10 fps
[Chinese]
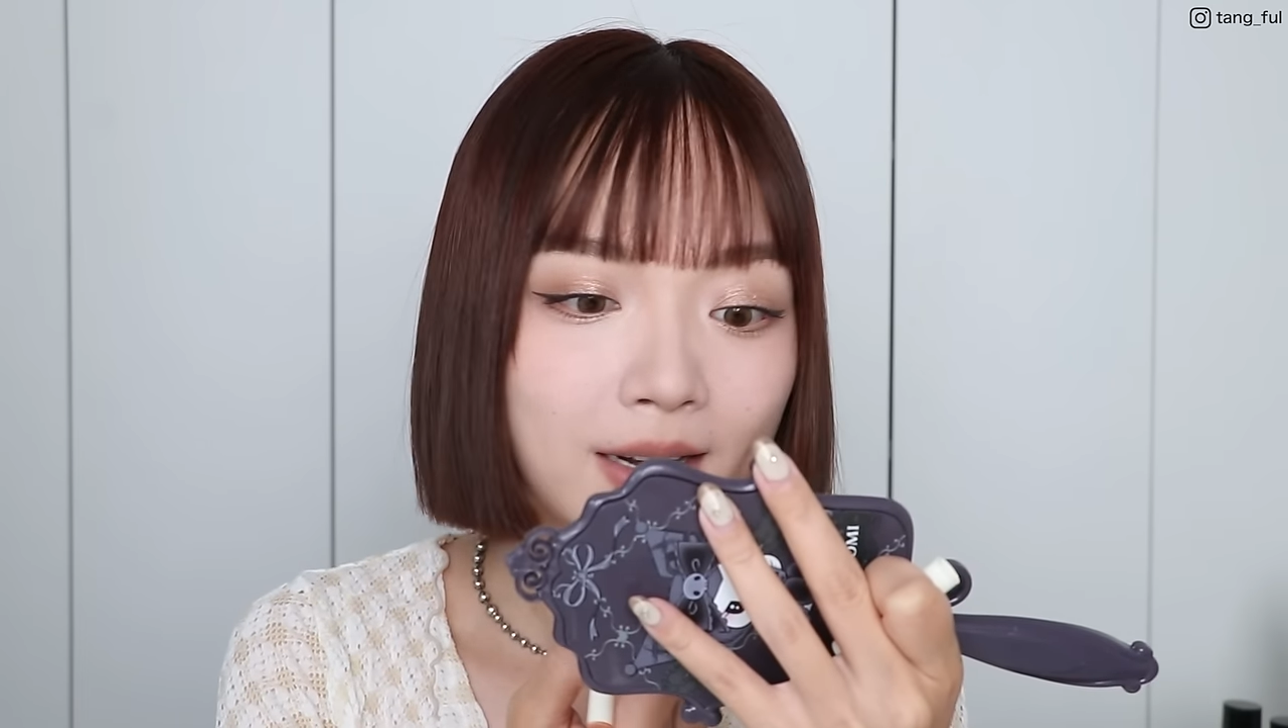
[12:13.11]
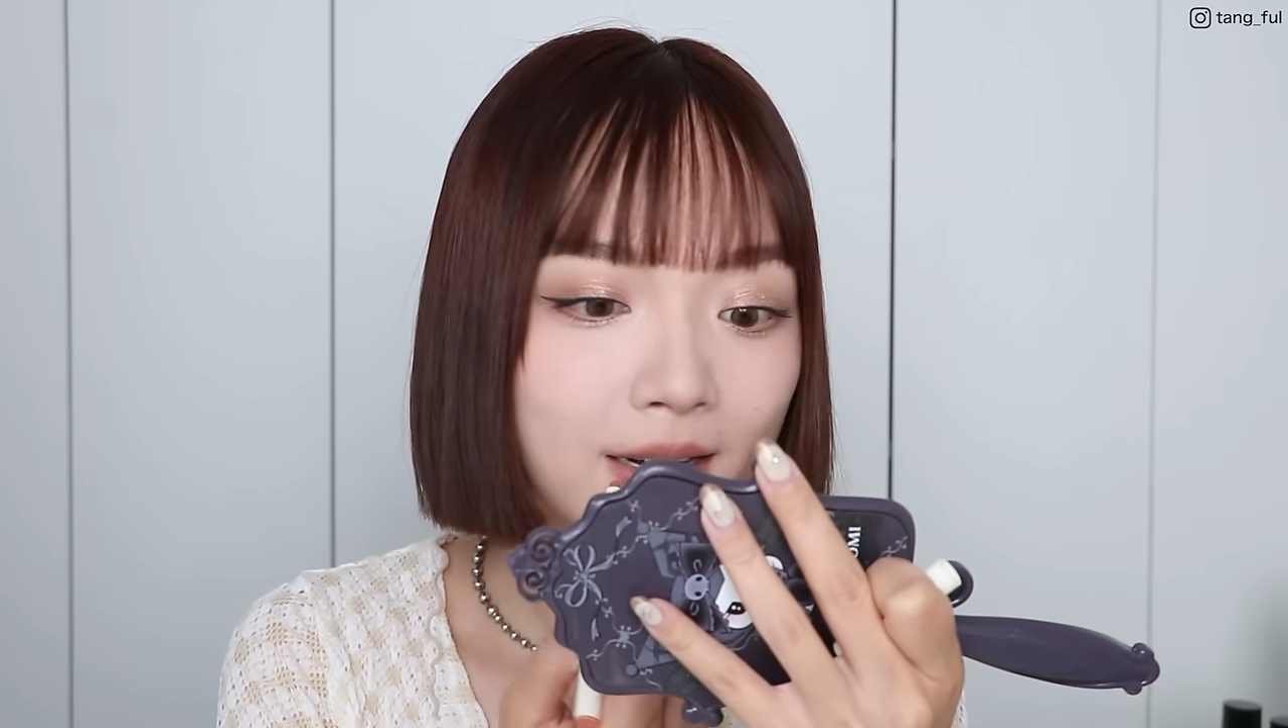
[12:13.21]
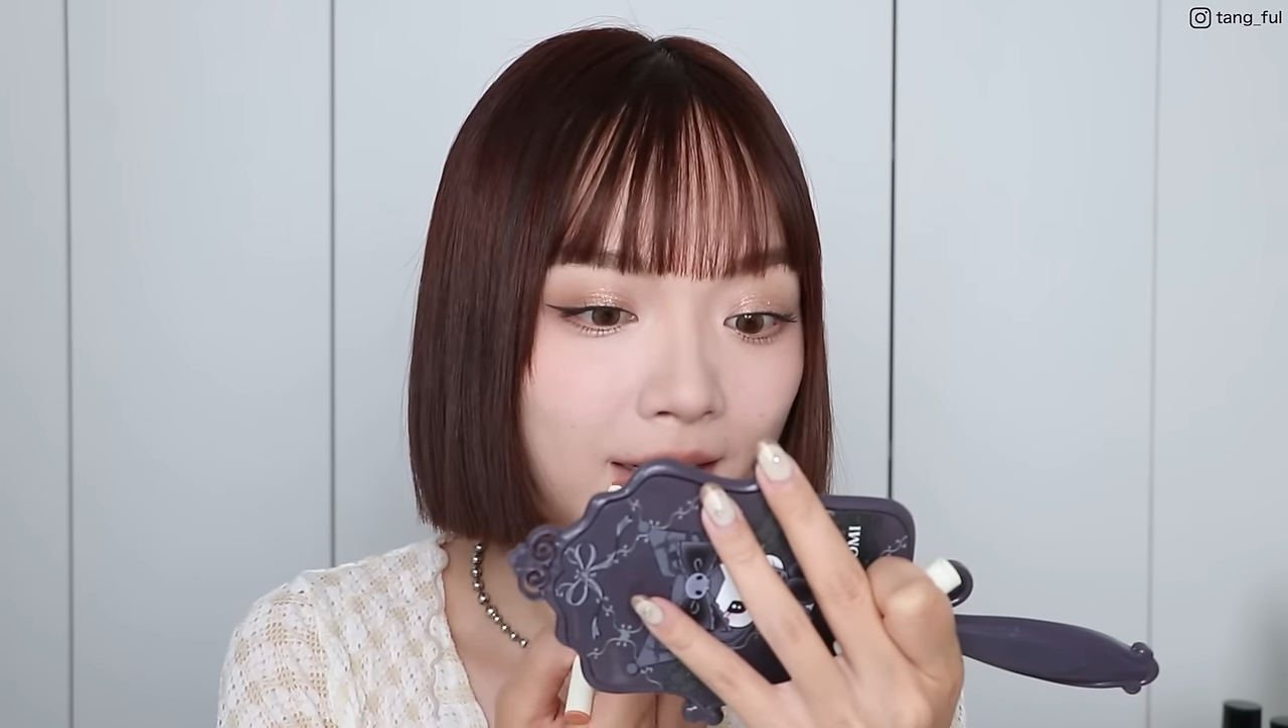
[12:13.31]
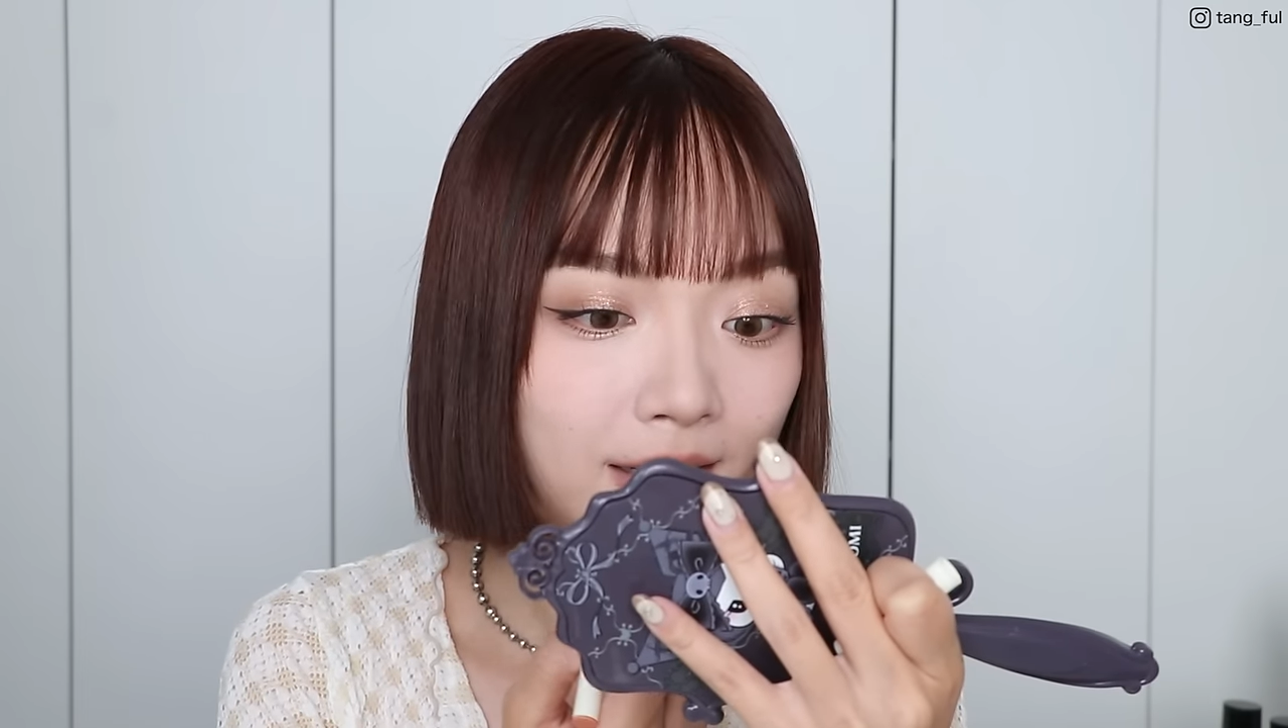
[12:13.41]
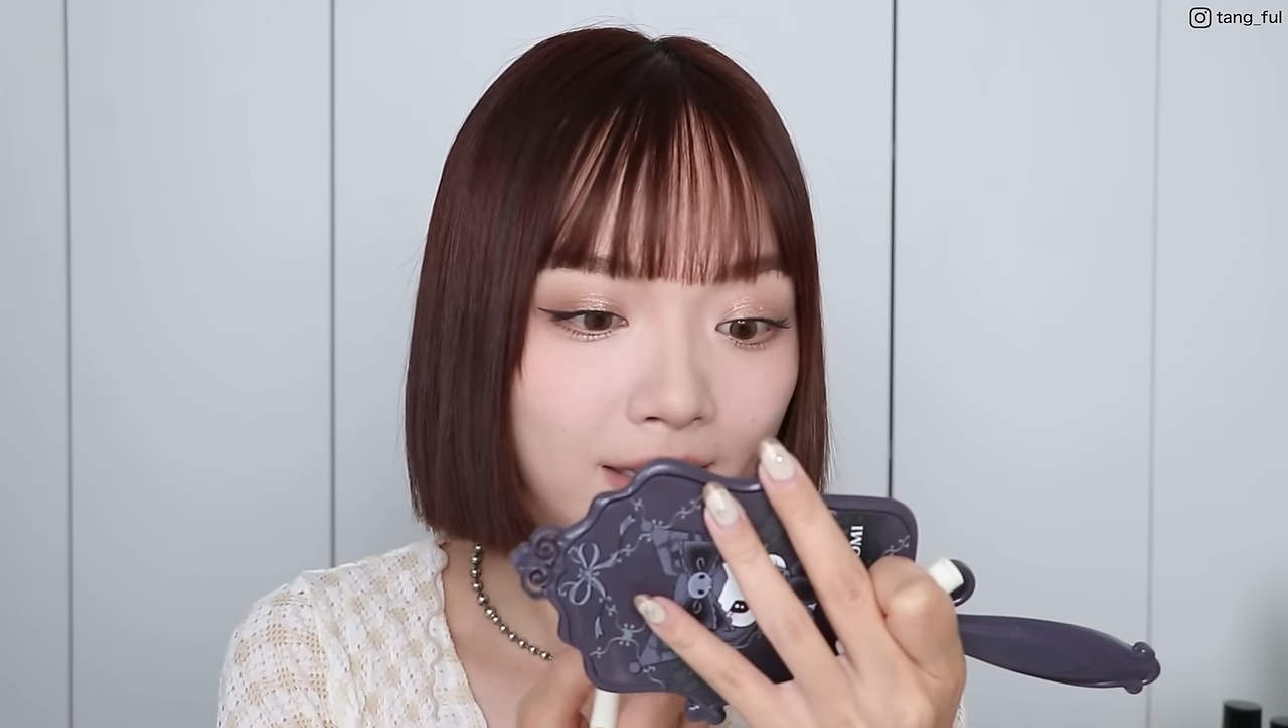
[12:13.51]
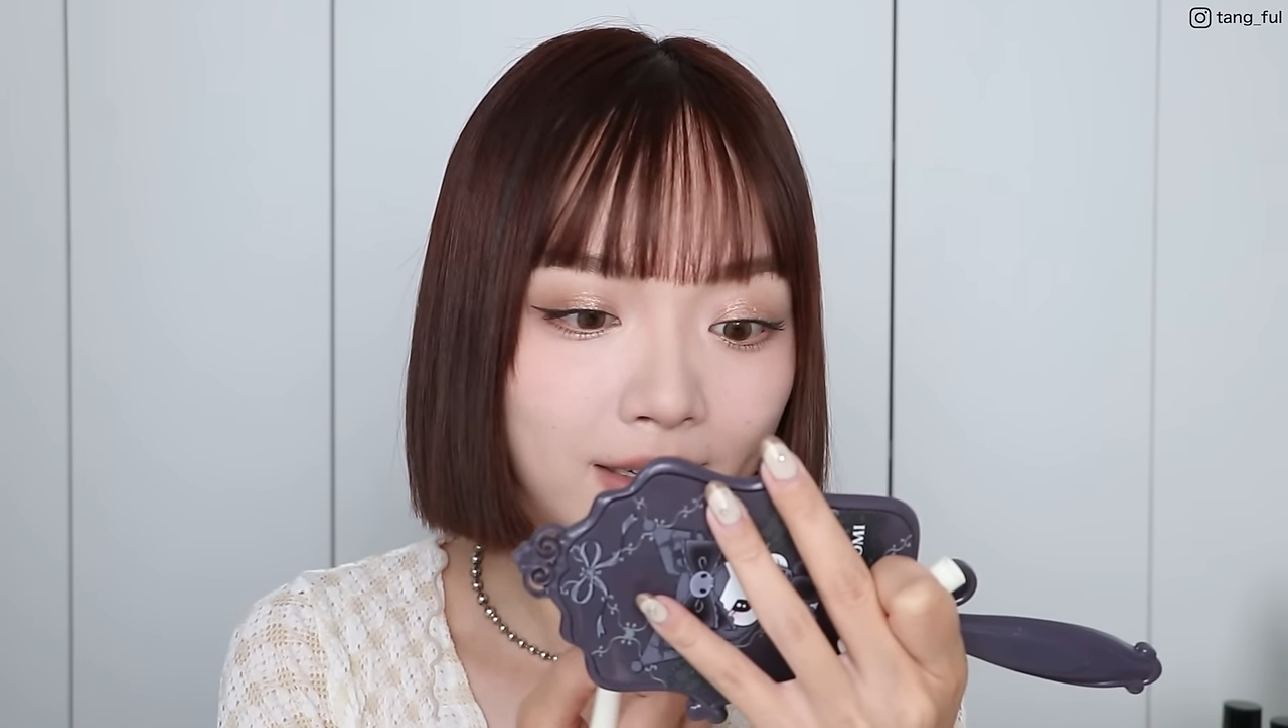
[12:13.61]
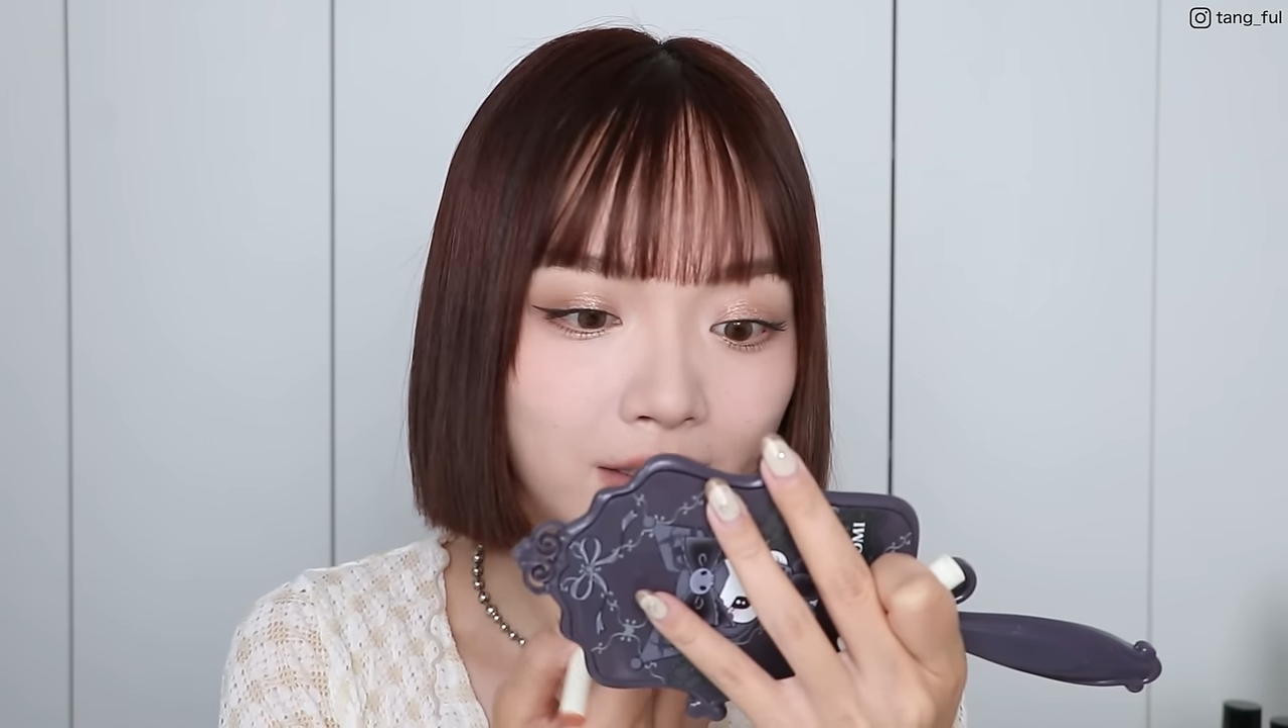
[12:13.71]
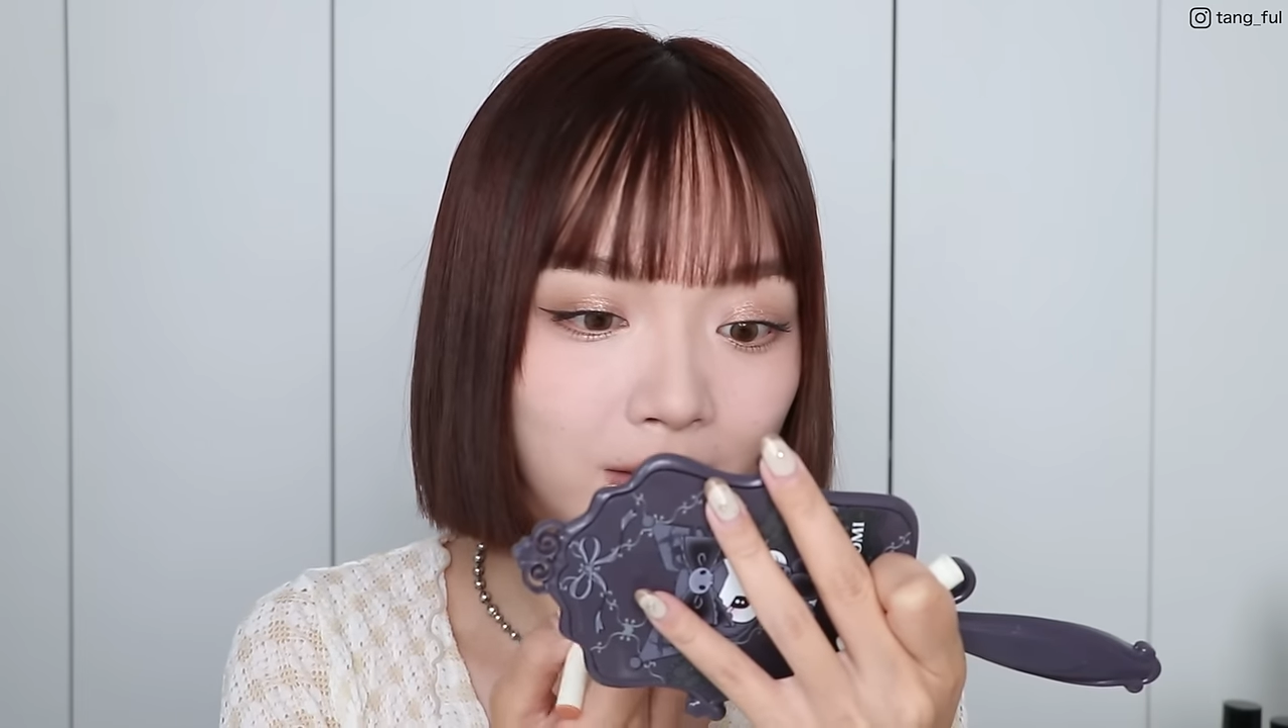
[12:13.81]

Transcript: 很